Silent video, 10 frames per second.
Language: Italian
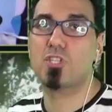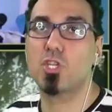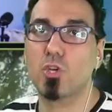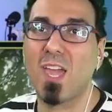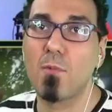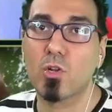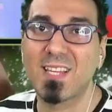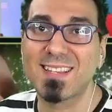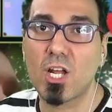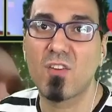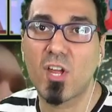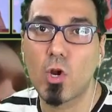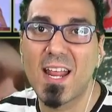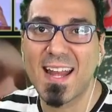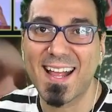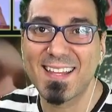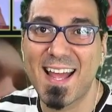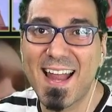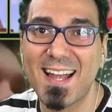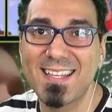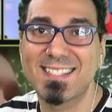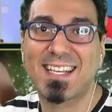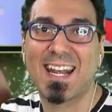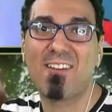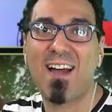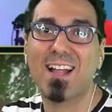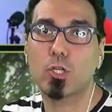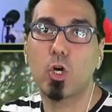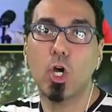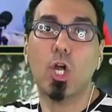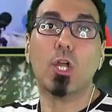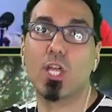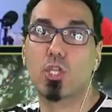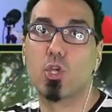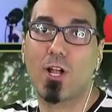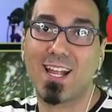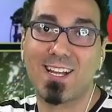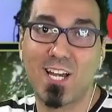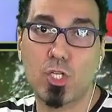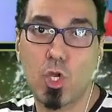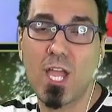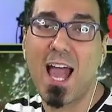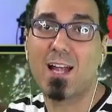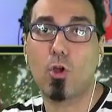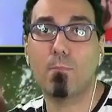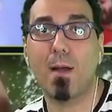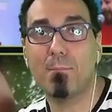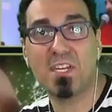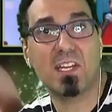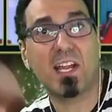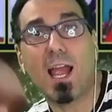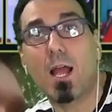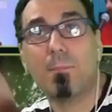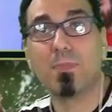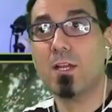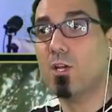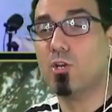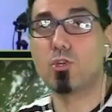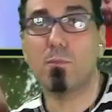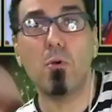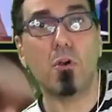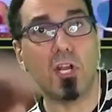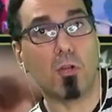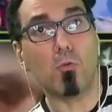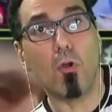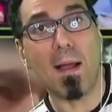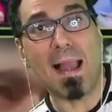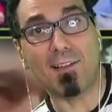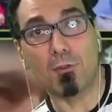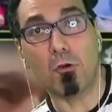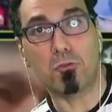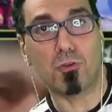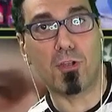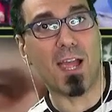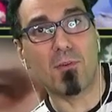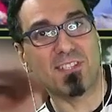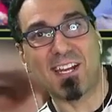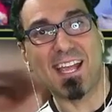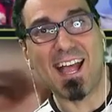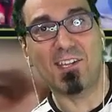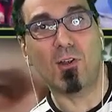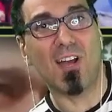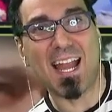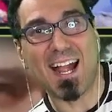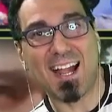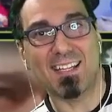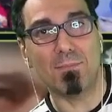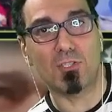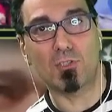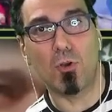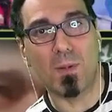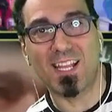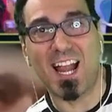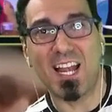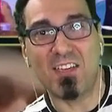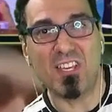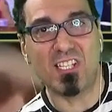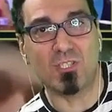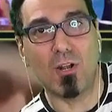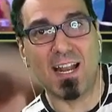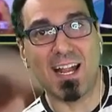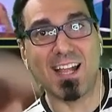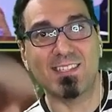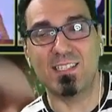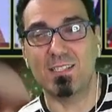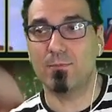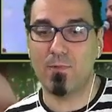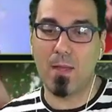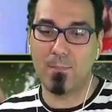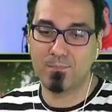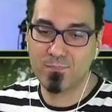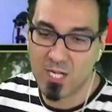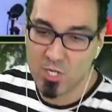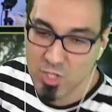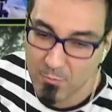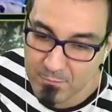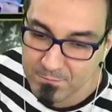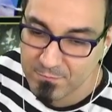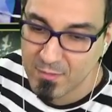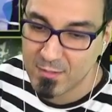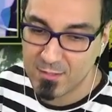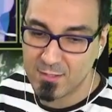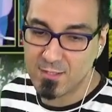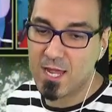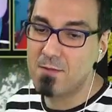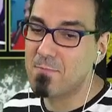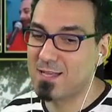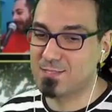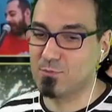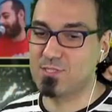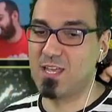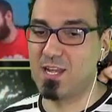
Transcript: Ciccio Gamer 89 con le raga di Anali sgravato che gioca a Crescio Algo e bambini, regà! C'ho il buco del culo malato! Giochiamo sdraiati con i raga di me sopra dalle fistole, ragazzi! Vabbè, tralasciamo. Ah, è il massimo, sì,